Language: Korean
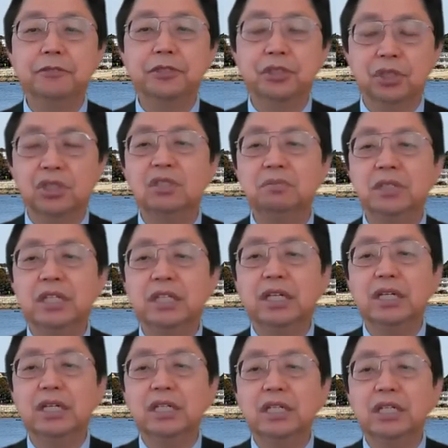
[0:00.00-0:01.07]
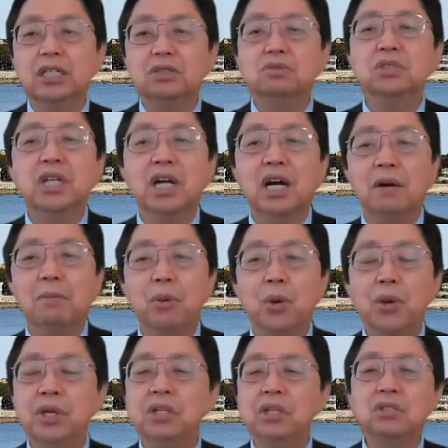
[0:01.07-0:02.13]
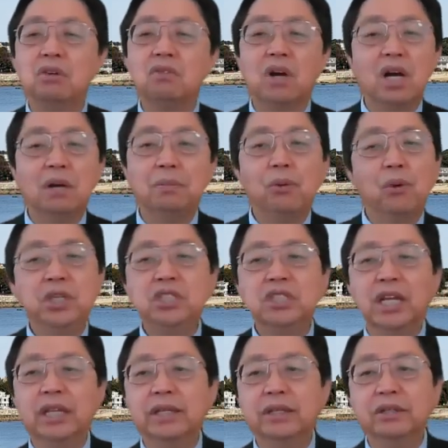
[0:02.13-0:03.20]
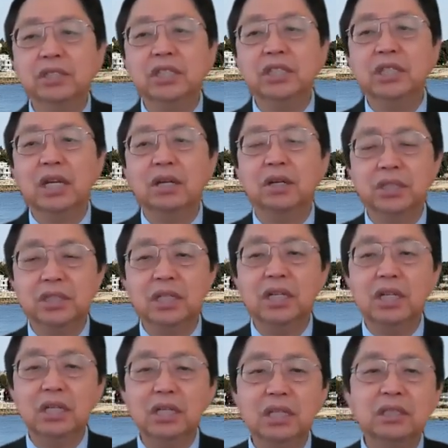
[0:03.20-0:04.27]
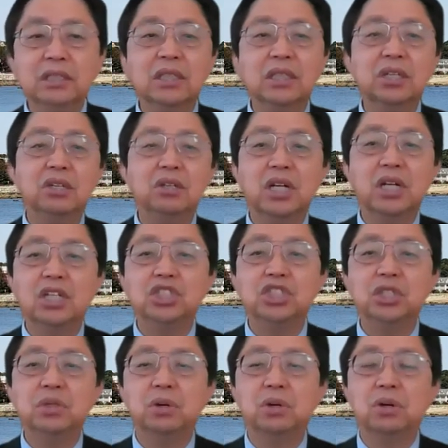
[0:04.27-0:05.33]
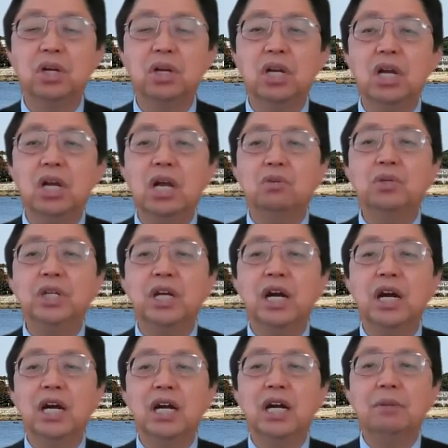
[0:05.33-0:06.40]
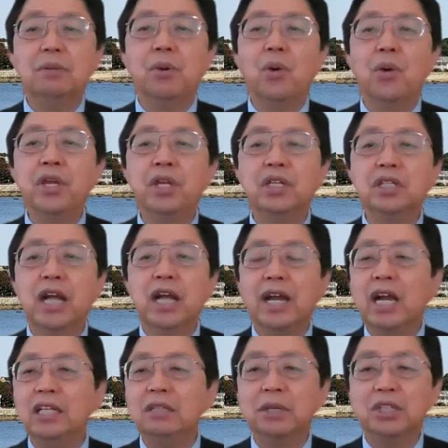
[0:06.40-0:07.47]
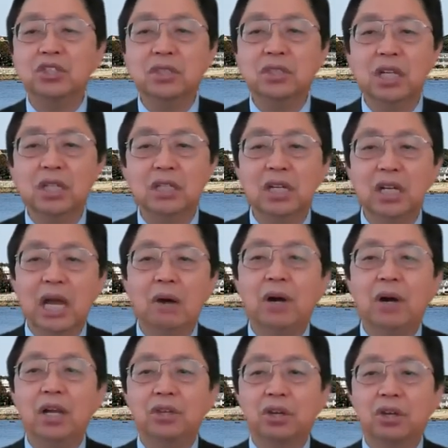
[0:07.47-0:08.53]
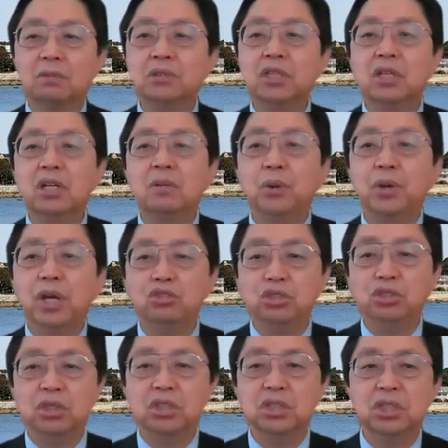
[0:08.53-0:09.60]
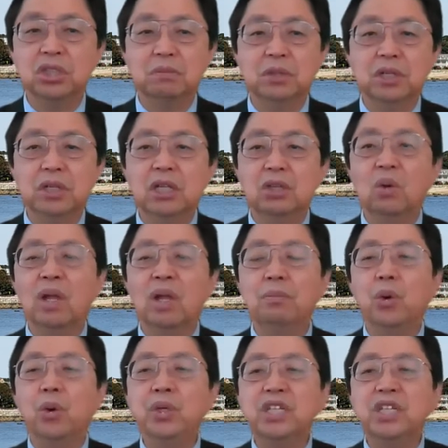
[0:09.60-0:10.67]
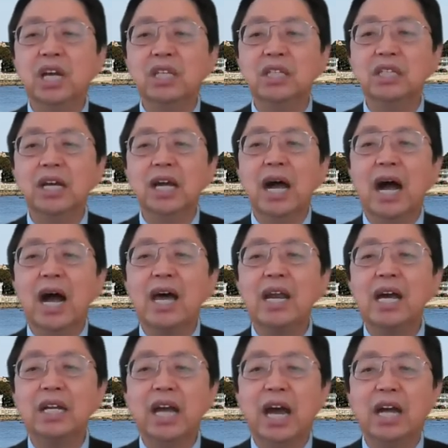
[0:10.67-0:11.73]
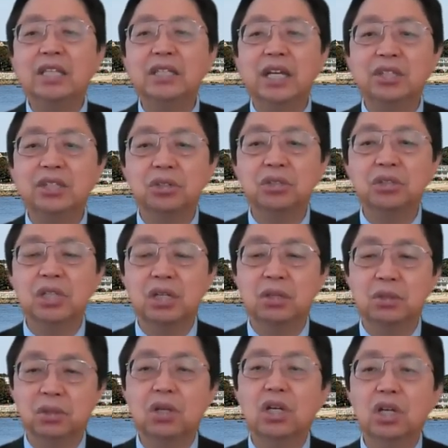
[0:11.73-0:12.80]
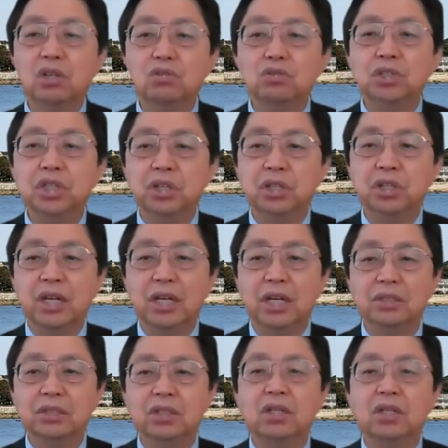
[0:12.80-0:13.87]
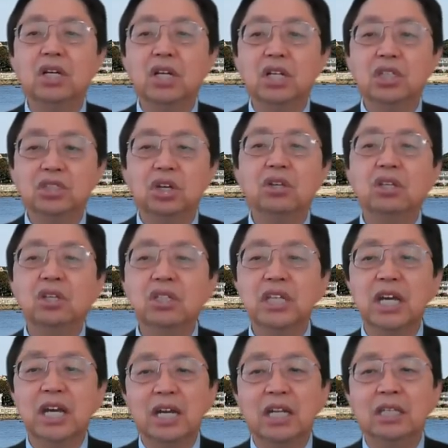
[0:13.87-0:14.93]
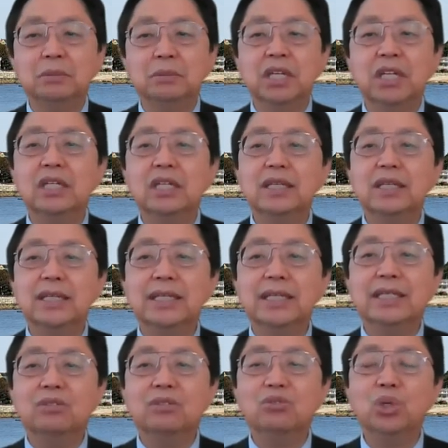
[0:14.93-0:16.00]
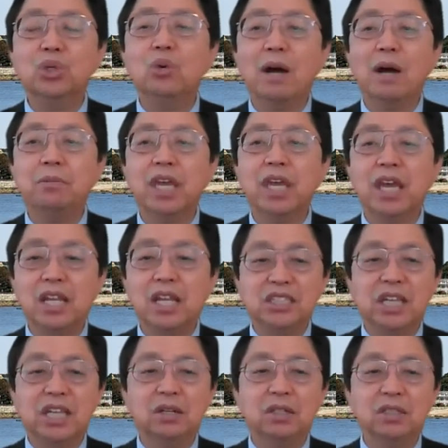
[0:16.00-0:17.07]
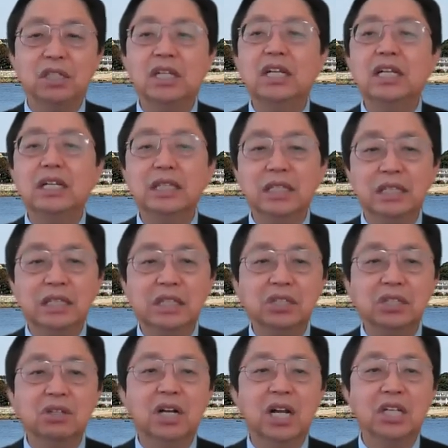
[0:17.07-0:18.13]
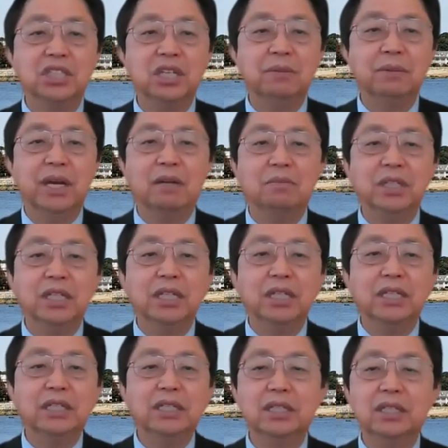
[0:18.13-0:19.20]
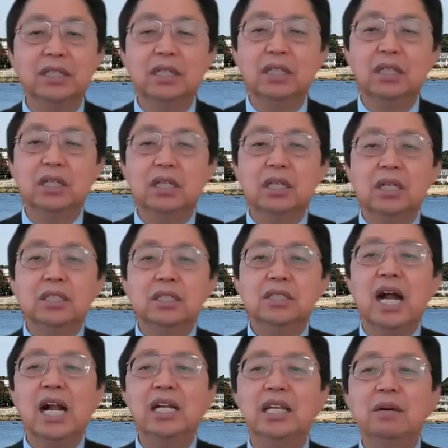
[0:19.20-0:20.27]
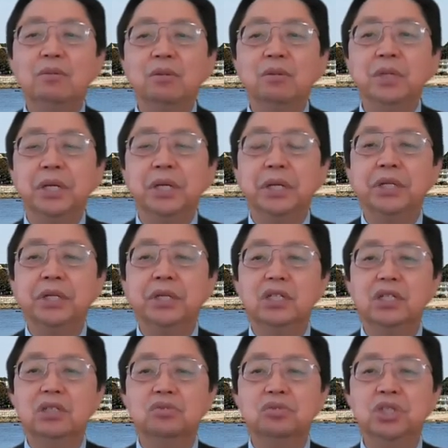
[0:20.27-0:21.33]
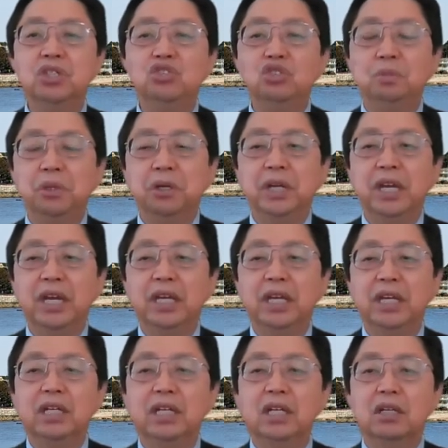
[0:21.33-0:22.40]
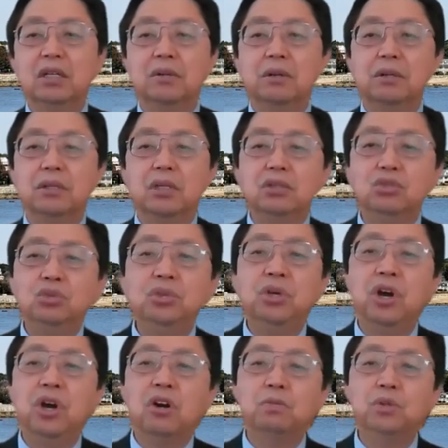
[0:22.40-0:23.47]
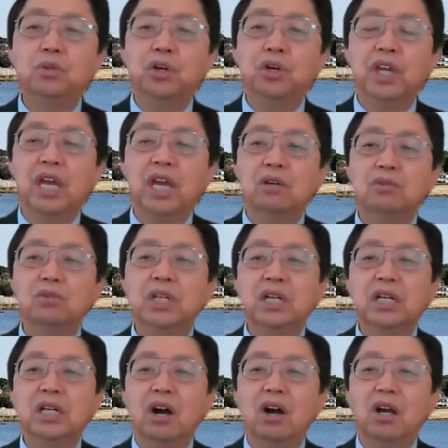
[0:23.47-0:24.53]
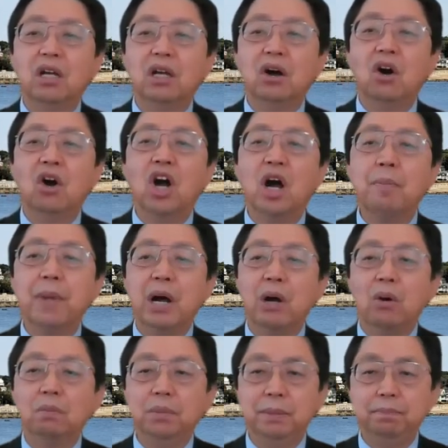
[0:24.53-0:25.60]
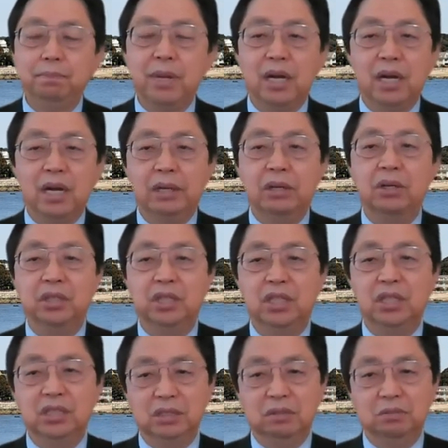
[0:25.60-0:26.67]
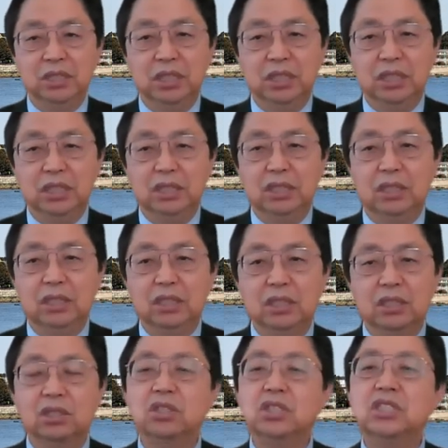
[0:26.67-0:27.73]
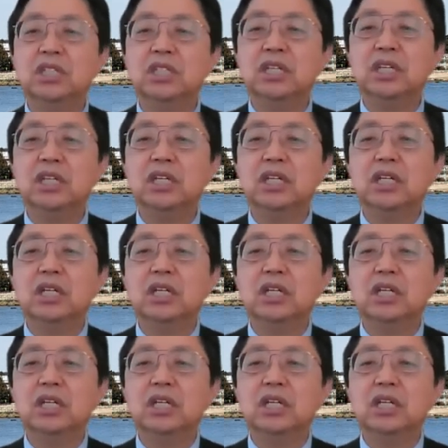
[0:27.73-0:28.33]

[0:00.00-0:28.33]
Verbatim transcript: 그렇습니다. 우리가 보이는 것과 보이지 않는 것이 있다는 것을 늘 기억하시고 우리가 보이는 하나님의 천사들 나와 여러분들을 보내주신 것처럼 또한 보이지 않는 하나님 하늘의 천사도 우리 곁에 계셔서 전능자 하나님이 늘 우리와 함께 계시다는 것을 늘 기억하시기 바랍니다. 살다 보면 우리 주변에 유형 무형의 우리를 억압하고 핍박하는 것들이 있습니다. 그것이